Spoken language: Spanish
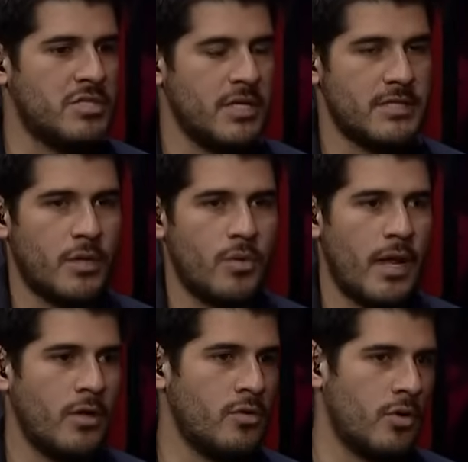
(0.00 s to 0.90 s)
Si es un
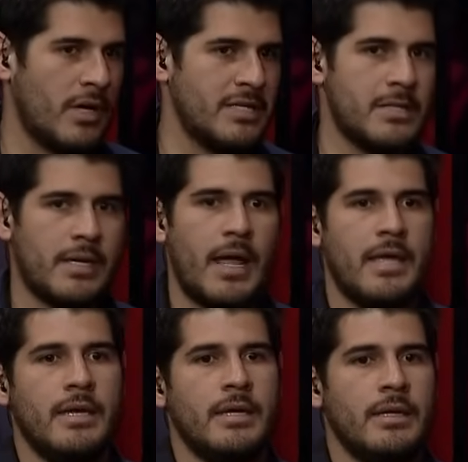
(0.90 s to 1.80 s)
año, lo que dice
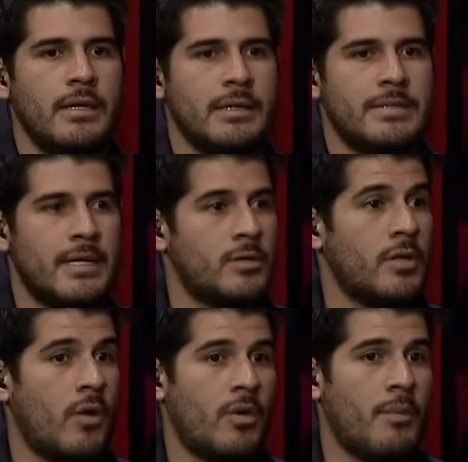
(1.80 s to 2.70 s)
Ray. Santos
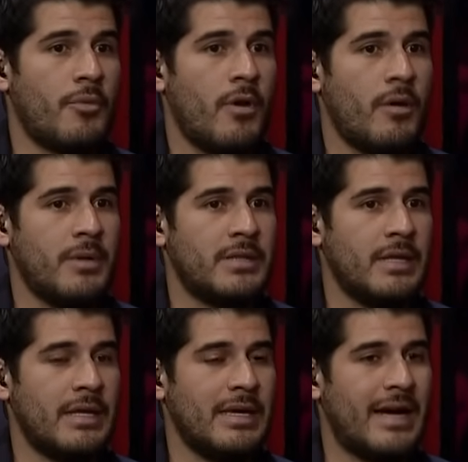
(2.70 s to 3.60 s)
Laguna
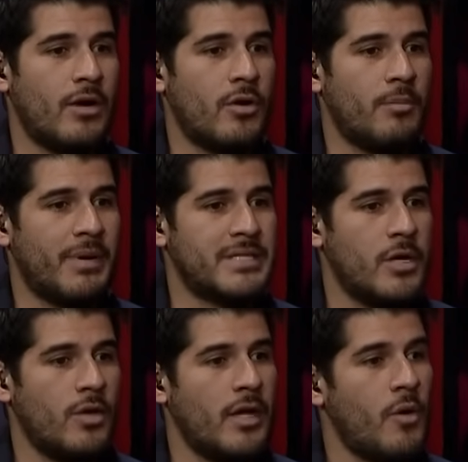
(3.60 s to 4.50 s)
probablemente Harold
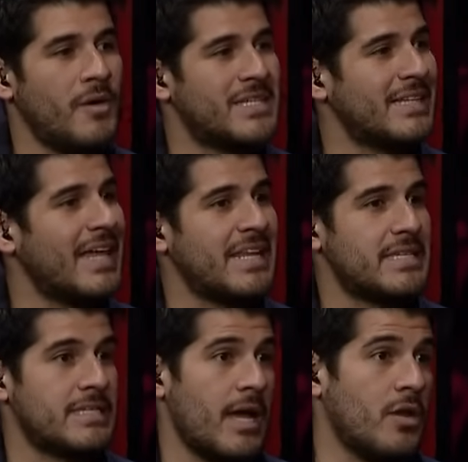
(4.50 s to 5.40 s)
Preciado ya no va a ser tan
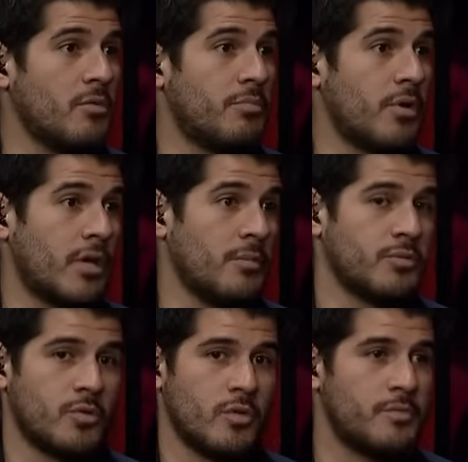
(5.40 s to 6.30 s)
necesario, porque
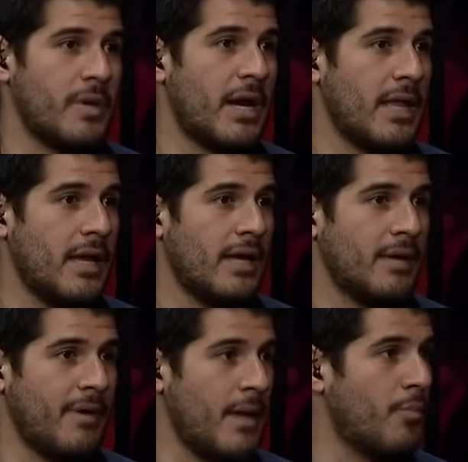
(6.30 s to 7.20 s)
pues uno esperaría
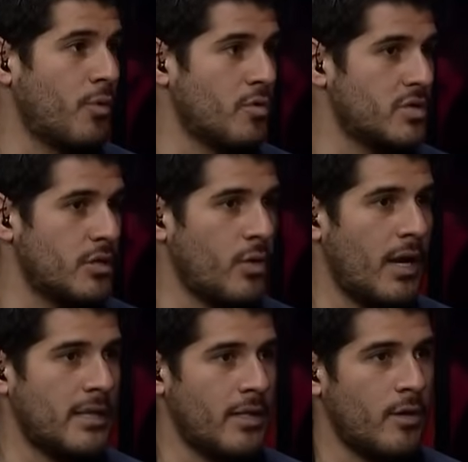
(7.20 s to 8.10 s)
que vayan por un centro
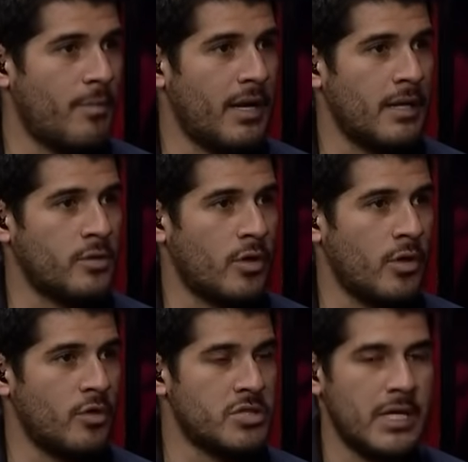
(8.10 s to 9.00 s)
delantero para el
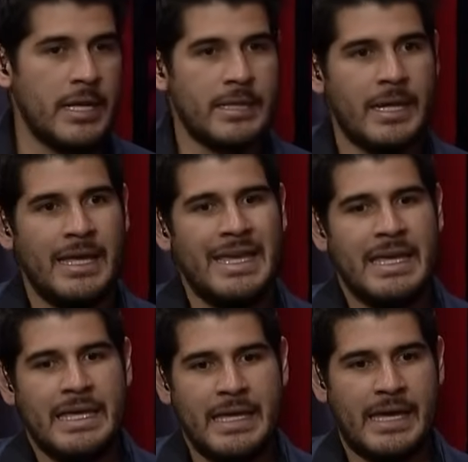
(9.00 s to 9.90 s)
torneo siguiente.
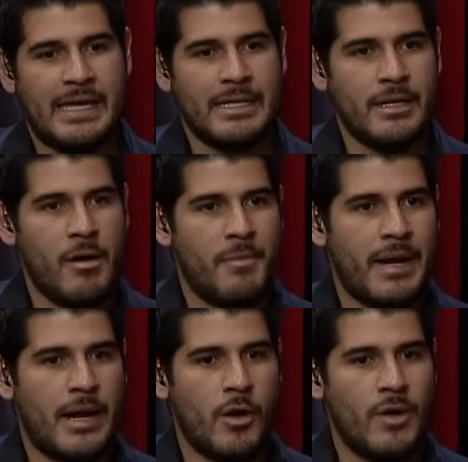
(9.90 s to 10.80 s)
Y aquí el tema
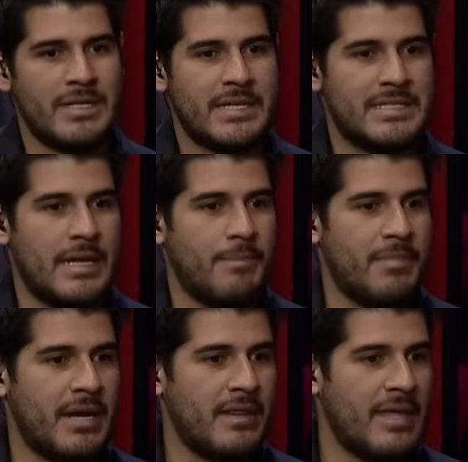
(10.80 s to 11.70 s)
para Harold es que se le
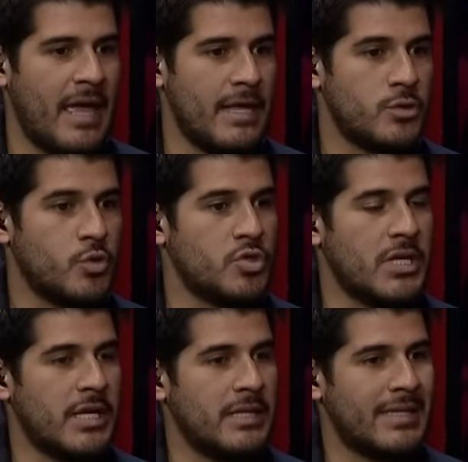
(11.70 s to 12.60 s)
pierde ya su
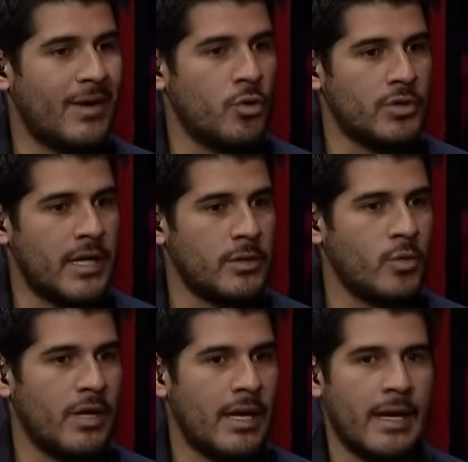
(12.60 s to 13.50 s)
siguiente
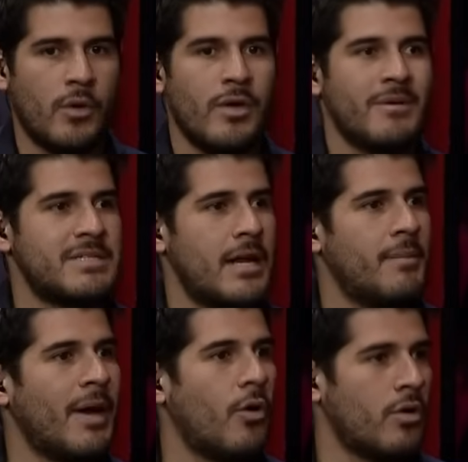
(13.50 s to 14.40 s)
contrato, que creo iba a ser
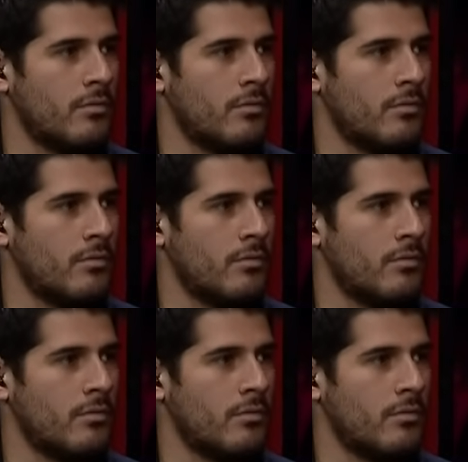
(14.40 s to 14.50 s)
el mejor.